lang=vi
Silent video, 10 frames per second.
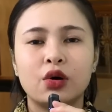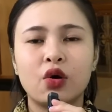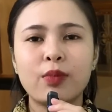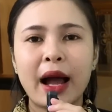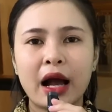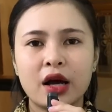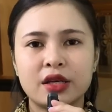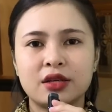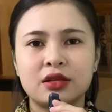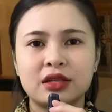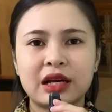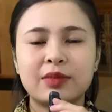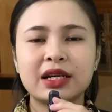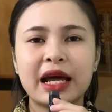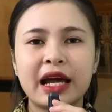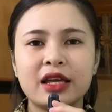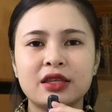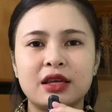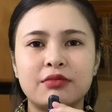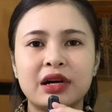ủa ba ơi, sao bữa
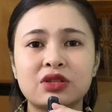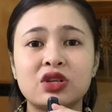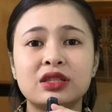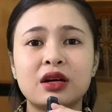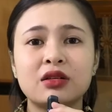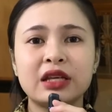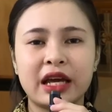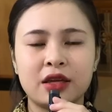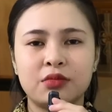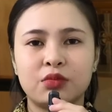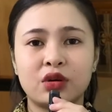nay nhìn ba suy tư vậy?